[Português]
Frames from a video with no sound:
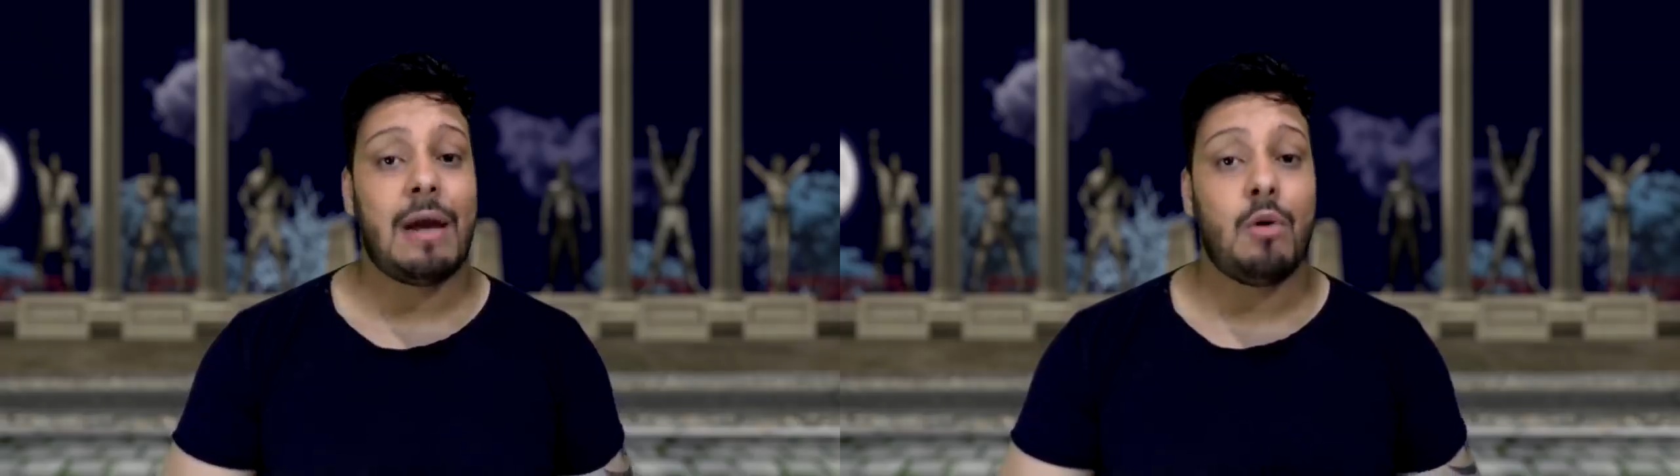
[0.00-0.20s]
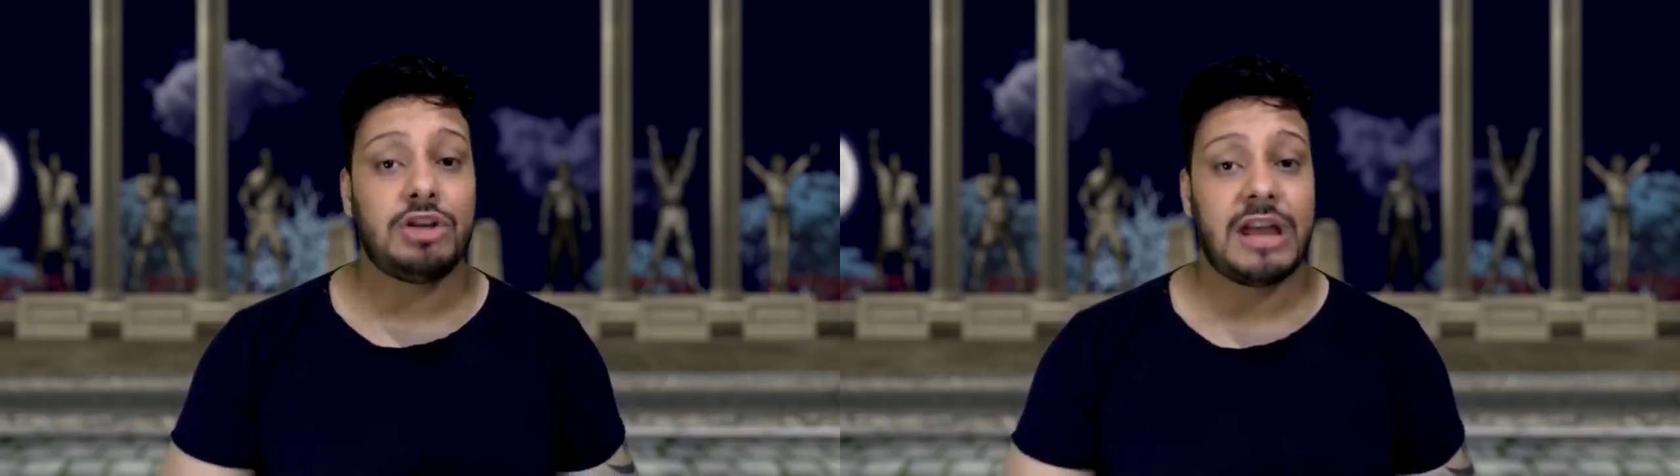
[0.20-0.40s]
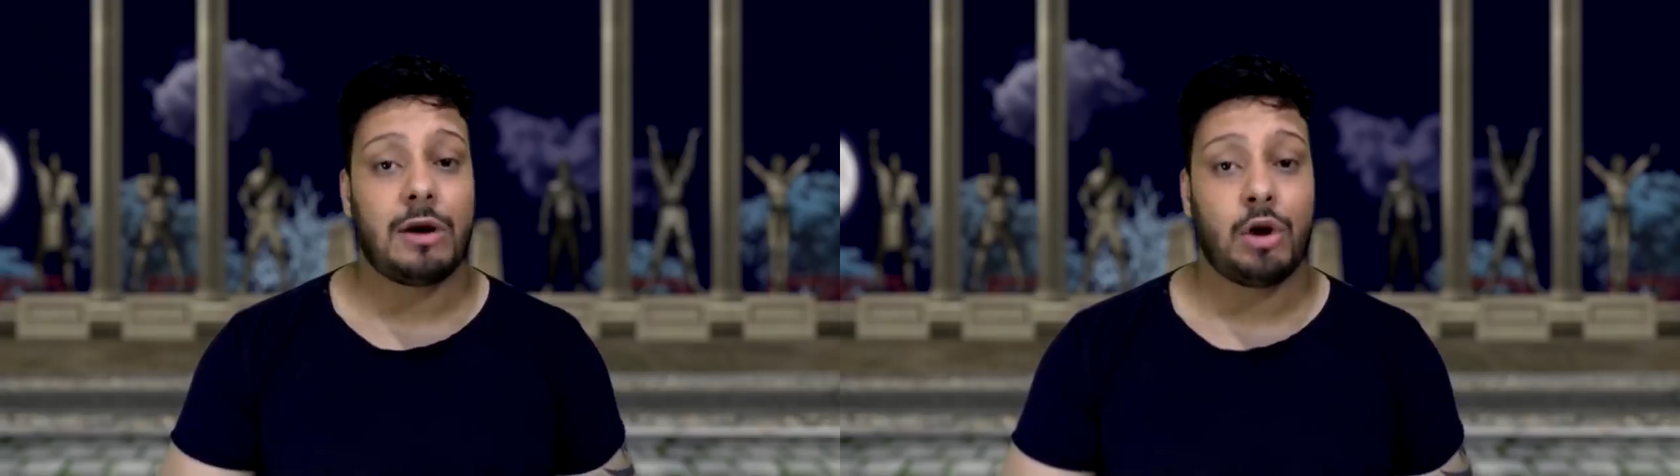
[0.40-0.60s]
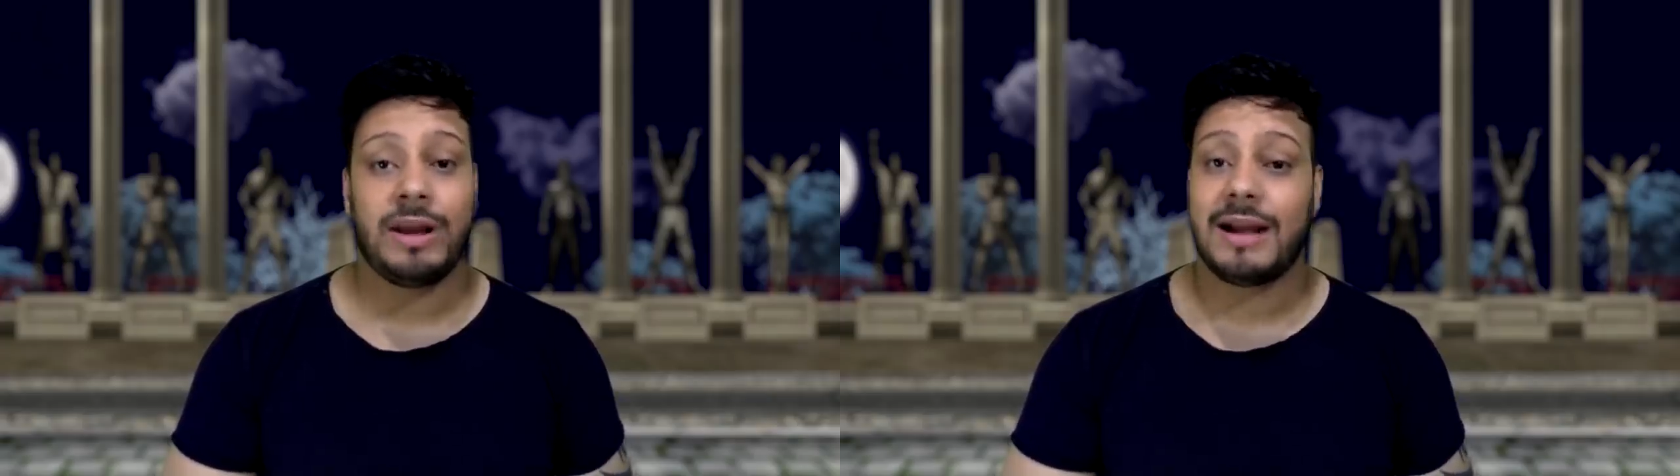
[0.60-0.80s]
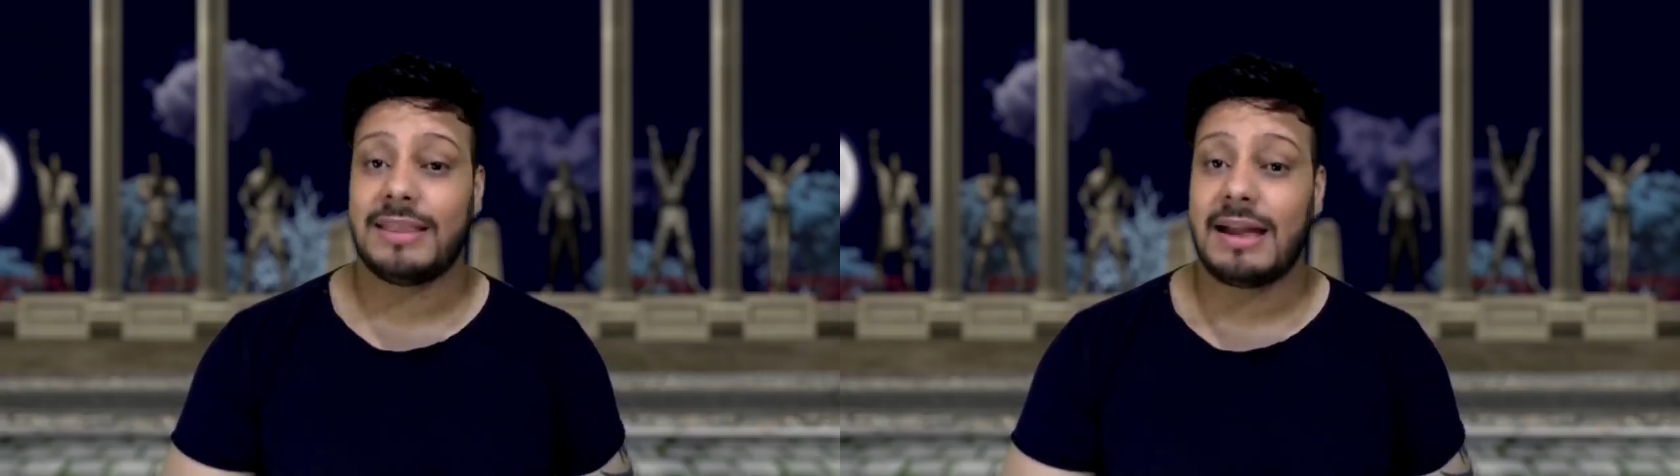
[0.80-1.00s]
onde a
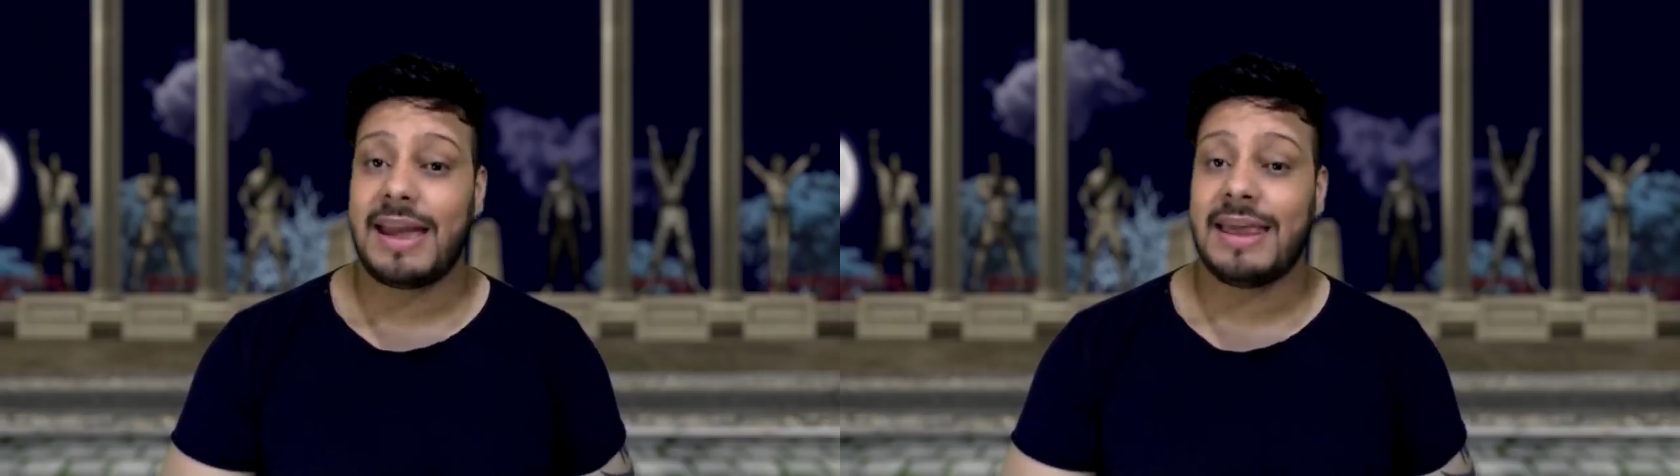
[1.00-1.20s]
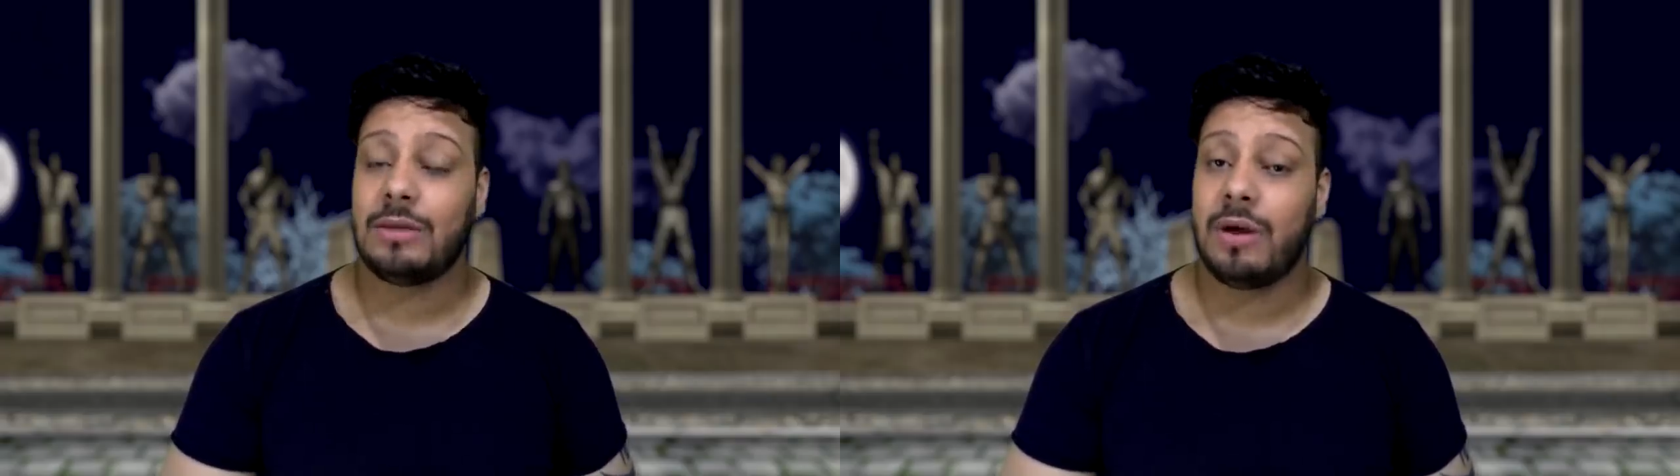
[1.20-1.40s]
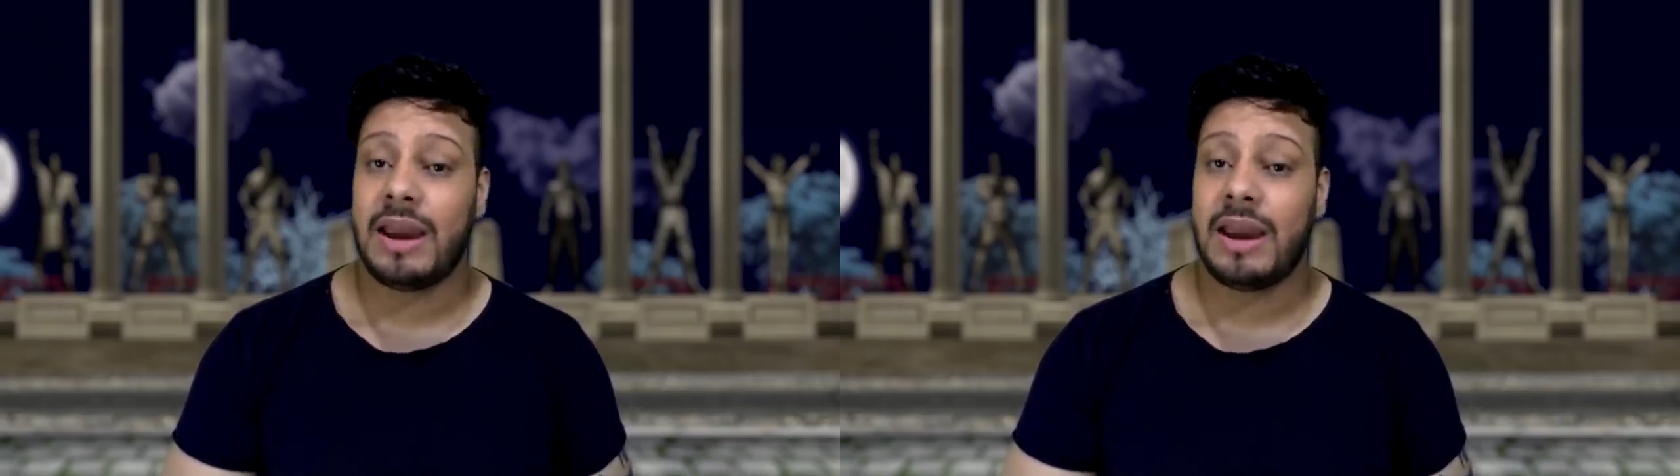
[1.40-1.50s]
crônica tá querendo